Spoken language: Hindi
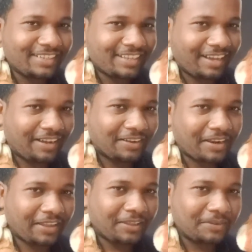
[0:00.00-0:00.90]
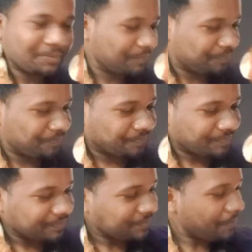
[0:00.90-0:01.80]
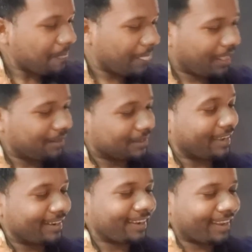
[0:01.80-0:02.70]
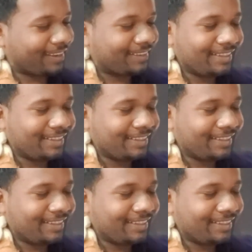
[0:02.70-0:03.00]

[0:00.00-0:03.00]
हाँ कह दे कहना कहना